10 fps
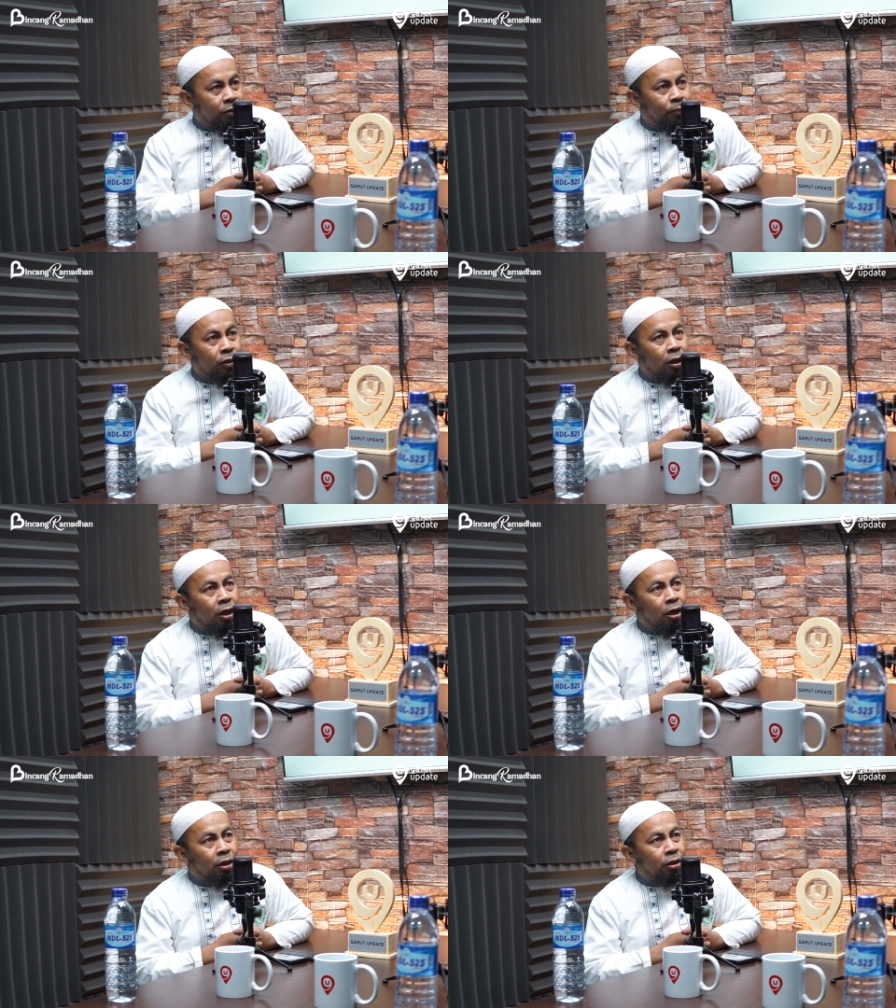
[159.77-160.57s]
tapi
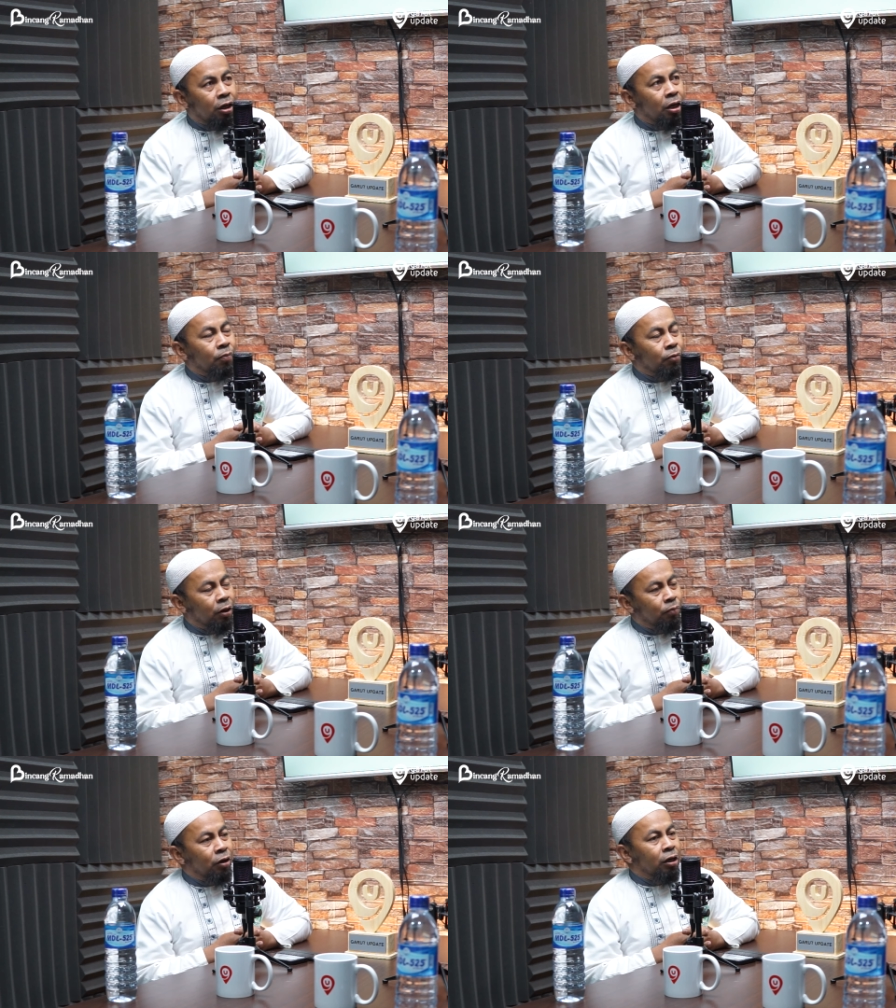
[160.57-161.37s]
ada
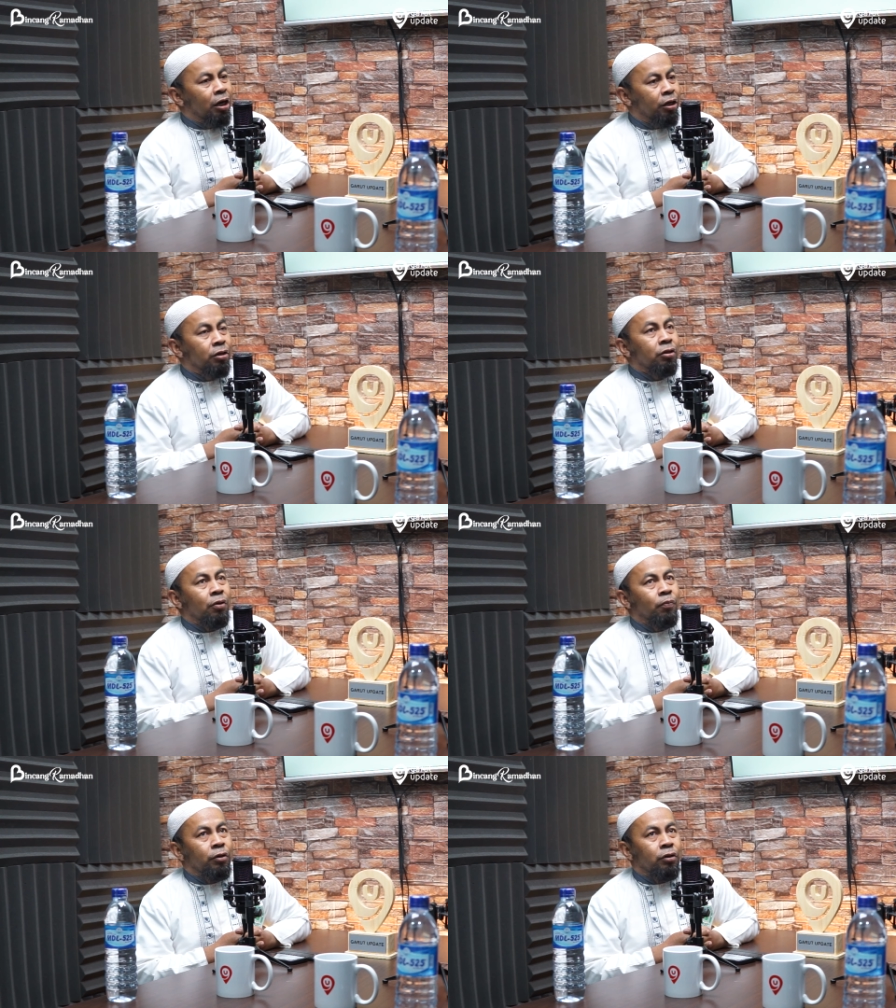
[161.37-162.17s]
bulan-bulan lain
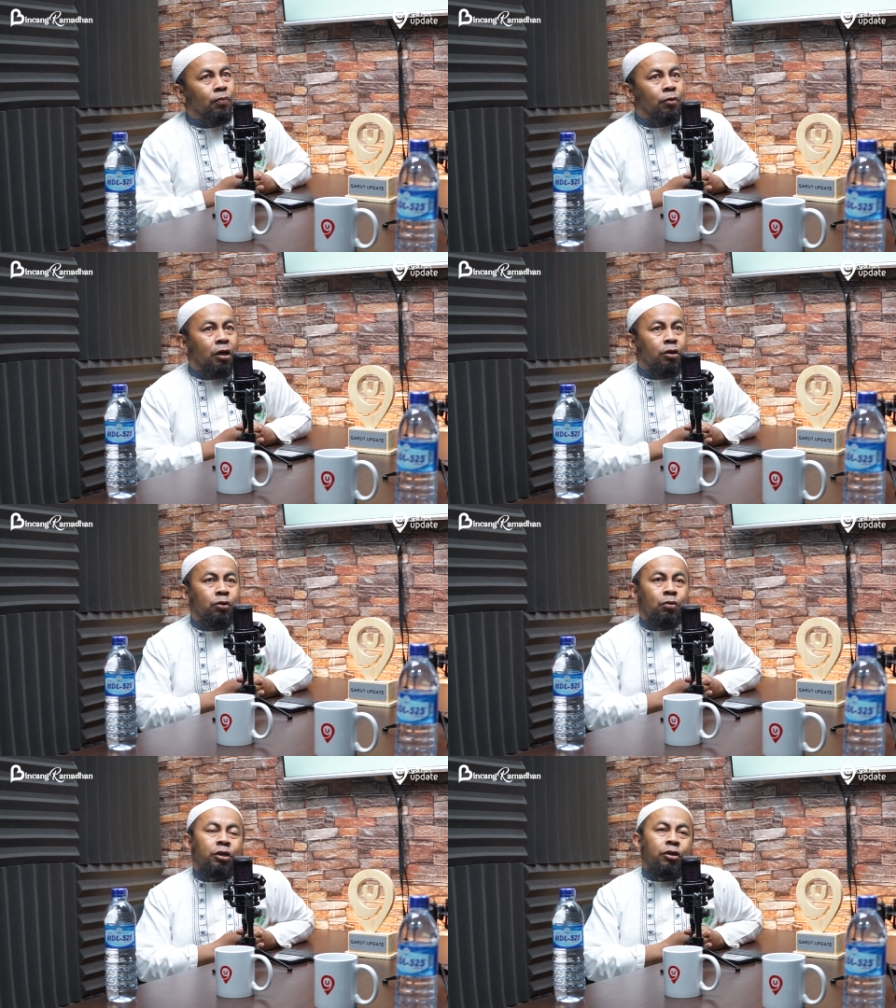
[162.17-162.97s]
seperti
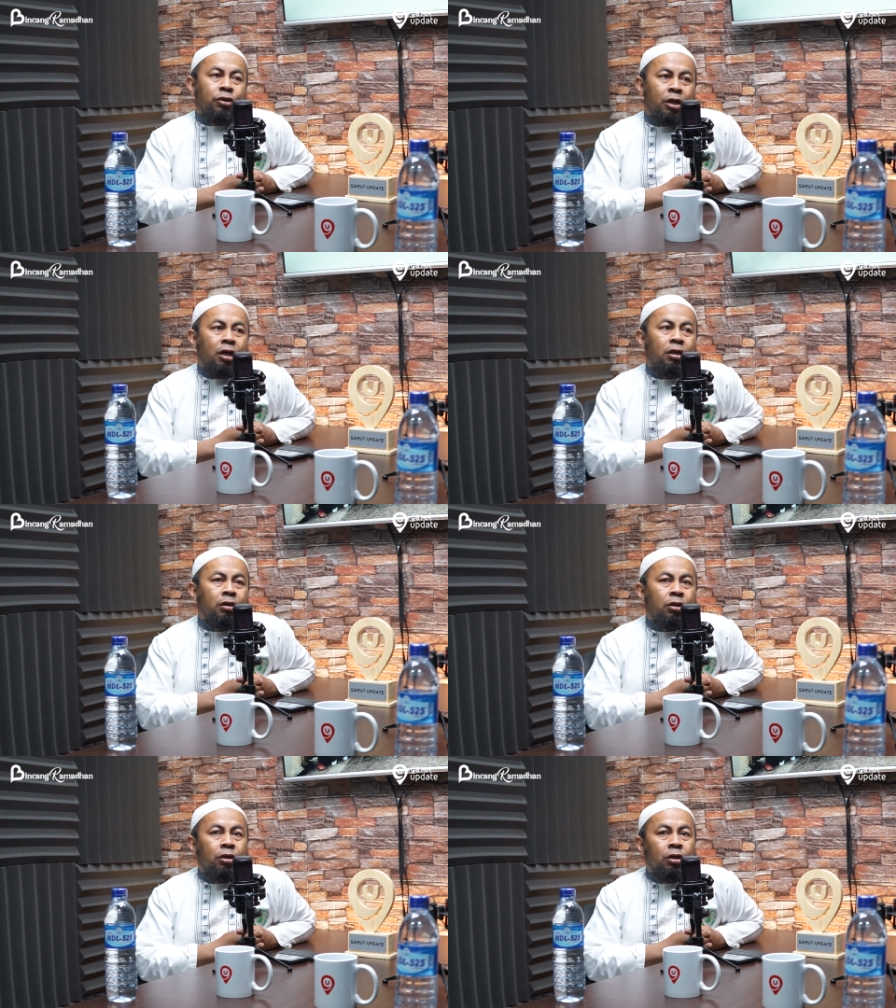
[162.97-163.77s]
bulan Zulhijjah
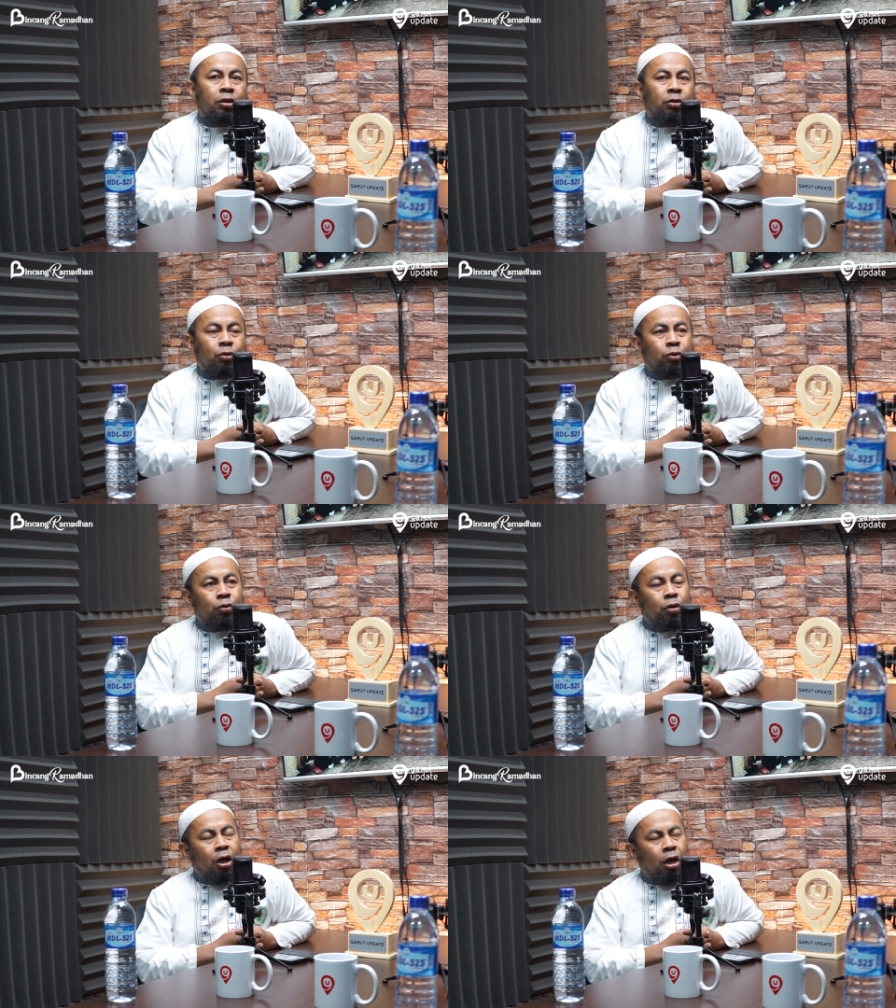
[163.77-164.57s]
terus
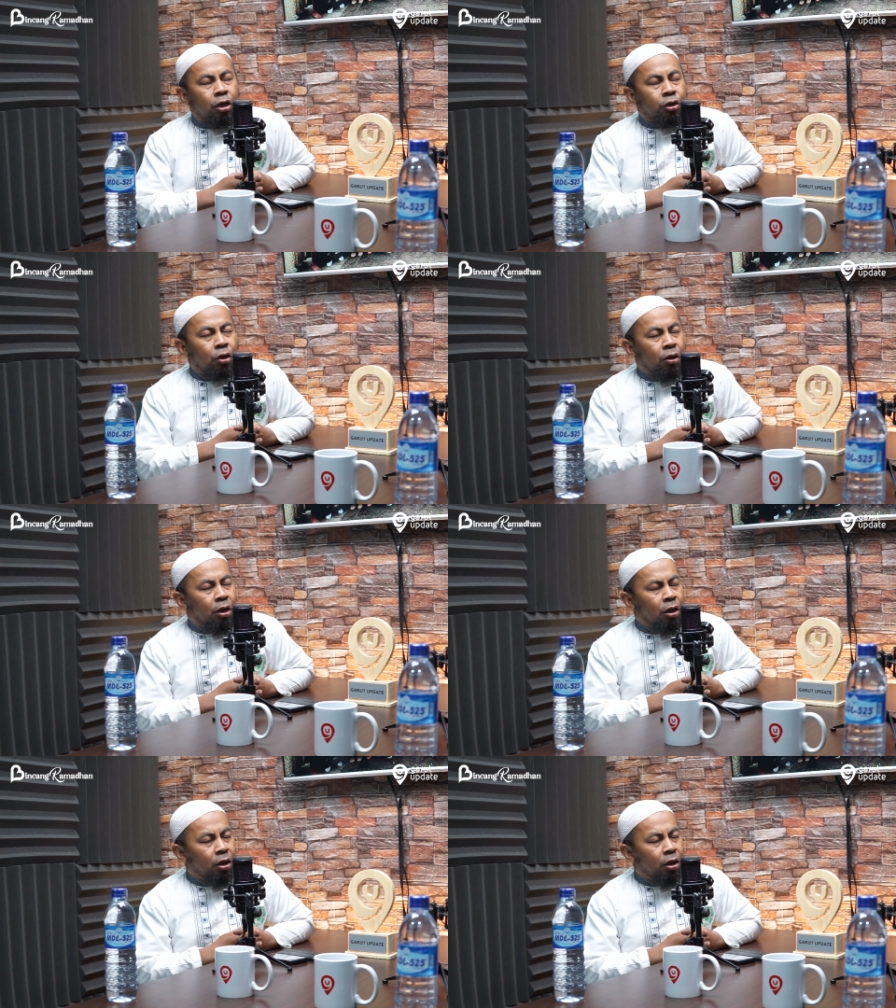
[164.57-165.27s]
juga ada